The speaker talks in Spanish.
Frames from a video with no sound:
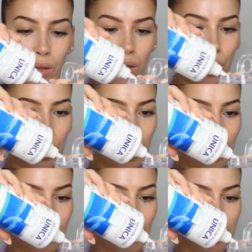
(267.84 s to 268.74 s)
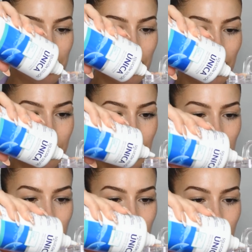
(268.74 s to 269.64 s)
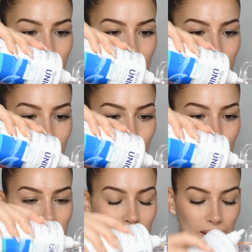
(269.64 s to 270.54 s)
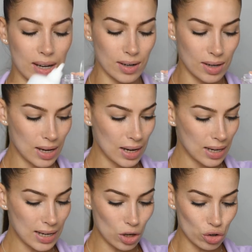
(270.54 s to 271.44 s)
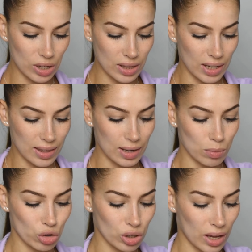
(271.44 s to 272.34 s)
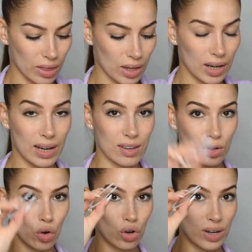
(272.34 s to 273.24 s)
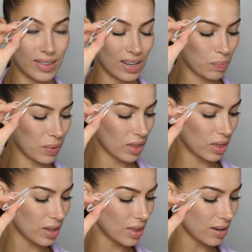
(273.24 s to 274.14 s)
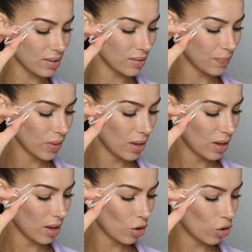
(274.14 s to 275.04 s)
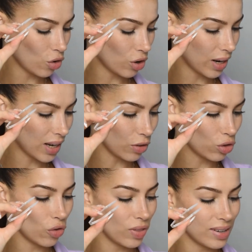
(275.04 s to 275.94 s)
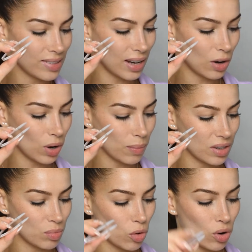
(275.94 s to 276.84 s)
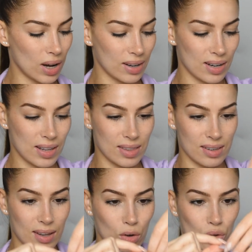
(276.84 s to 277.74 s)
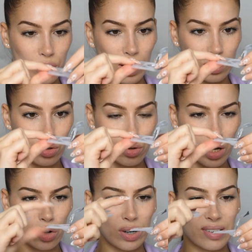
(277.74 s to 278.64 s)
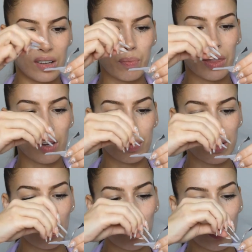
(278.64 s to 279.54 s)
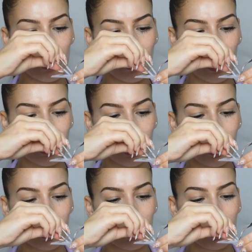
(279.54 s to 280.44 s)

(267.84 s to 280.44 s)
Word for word: Lo llenaré bastante para que no se sequen. Y lo siguiente que tenemos que hacer es con estas pincitas coger dónde están ahora mismo las lentes de contacto, que con estas pinzas va a ser muy fácil.